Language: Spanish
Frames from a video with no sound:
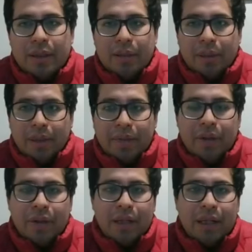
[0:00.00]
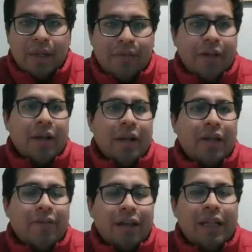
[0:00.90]
me refiero a la
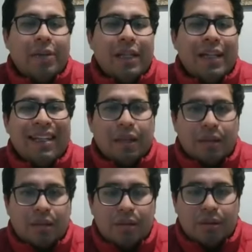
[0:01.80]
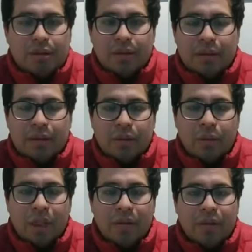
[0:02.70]
falibilidad del ser
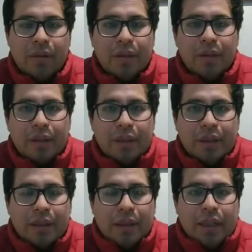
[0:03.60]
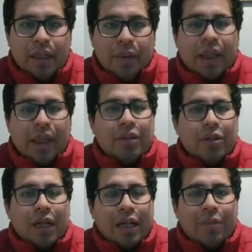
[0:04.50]
humano. Había sido
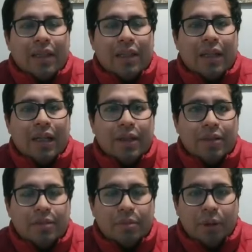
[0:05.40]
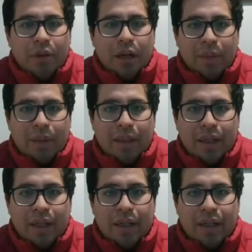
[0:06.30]
calamandrey Piero
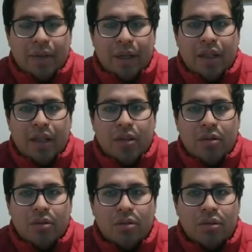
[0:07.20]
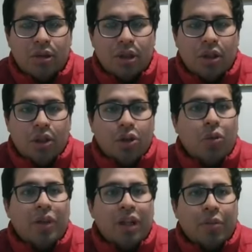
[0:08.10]
Calamandrei, quien había dicho, no
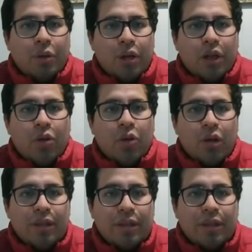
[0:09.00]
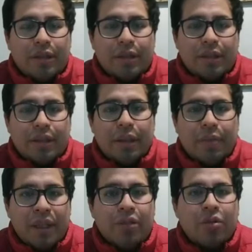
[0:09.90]
olvidemos que los jueces
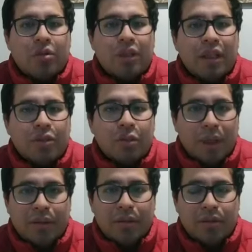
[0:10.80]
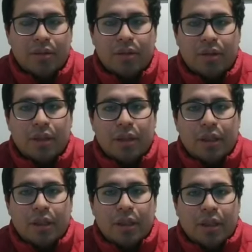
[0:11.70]
también son seres humanos,
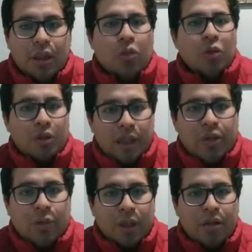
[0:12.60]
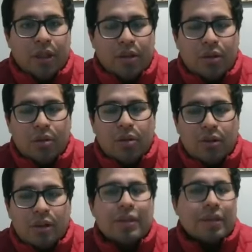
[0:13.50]
y como seres humanos que son,
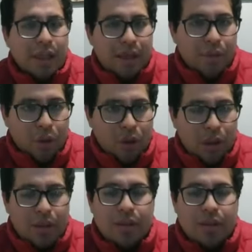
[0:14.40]
se equivocan.